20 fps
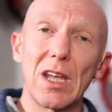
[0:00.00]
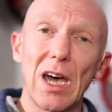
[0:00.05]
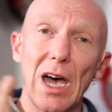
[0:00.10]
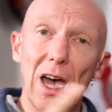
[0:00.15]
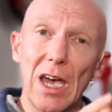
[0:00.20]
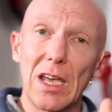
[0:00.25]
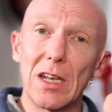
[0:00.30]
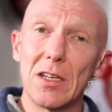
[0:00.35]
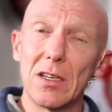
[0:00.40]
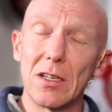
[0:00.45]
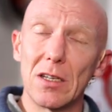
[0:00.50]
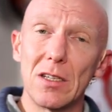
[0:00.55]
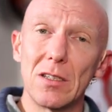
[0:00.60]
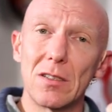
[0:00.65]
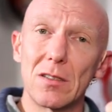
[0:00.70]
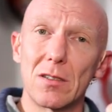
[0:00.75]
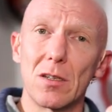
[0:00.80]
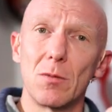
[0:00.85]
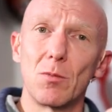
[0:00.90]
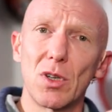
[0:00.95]
Der eine
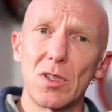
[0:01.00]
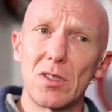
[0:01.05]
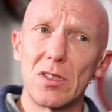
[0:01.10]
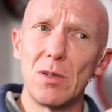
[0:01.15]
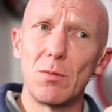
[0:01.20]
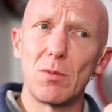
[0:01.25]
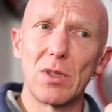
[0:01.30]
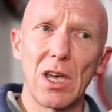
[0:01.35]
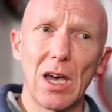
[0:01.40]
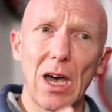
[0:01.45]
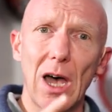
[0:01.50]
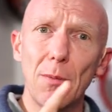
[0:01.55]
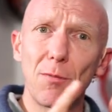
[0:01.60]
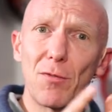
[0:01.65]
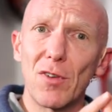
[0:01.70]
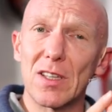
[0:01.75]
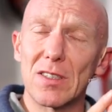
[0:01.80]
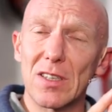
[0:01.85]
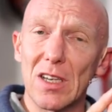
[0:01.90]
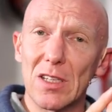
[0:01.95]
ist im Prinzip, der
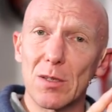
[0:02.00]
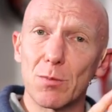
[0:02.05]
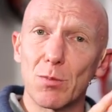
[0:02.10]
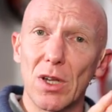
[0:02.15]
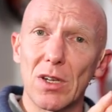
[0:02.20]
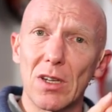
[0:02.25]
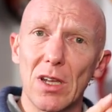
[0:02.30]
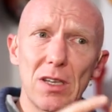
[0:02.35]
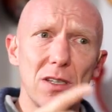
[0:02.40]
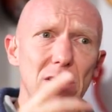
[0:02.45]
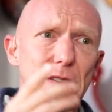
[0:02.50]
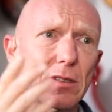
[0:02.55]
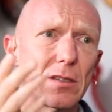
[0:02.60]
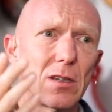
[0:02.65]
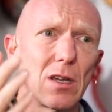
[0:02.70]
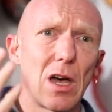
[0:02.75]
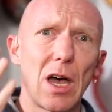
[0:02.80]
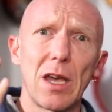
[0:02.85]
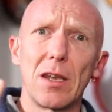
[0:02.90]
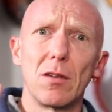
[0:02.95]
Abwärtsexpander
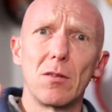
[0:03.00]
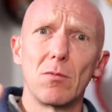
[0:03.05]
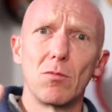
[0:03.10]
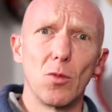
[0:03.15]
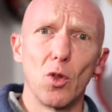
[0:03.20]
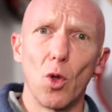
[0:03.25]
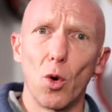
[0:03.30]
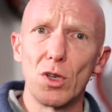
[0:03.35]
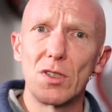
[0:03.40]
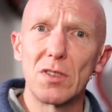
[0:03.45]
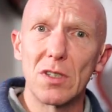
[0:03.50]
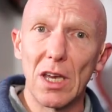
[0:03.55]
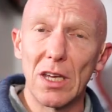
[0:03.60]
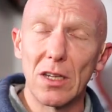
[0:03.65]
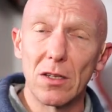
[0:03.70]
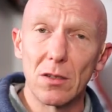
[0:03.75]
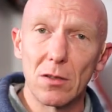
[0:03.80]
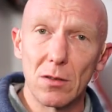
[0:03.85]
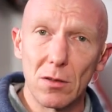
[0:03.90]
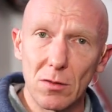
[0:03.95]
ist ein Noise
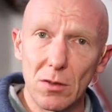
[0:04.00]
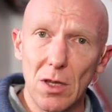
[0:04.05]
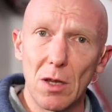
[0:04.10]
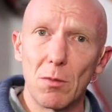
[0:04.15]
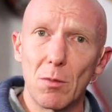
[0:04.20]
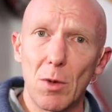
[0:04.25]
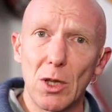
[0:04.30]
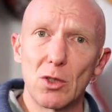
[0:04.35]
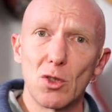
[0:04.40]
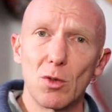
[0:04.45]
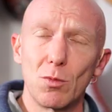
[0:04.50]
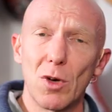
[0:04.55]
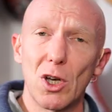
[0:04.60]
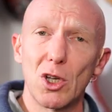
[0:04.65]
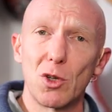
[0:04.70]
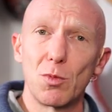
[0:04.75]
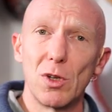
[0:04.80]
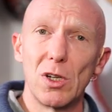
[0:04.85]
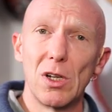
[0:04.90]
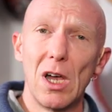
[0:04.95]
Gate nennt man zum
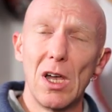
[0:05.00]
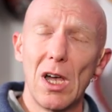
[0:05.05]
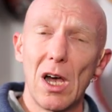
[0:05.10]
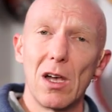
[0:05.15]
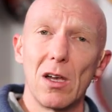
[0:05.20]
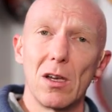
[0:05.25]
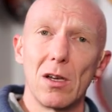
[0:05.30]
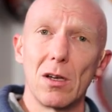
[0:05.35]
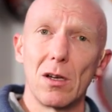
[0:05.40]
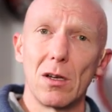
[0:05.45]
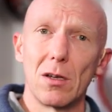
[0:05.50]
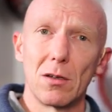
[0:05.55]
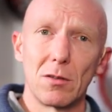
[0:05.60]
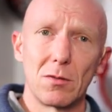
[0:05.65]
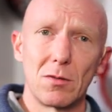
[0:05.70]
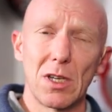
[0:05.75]
Beispiel äh,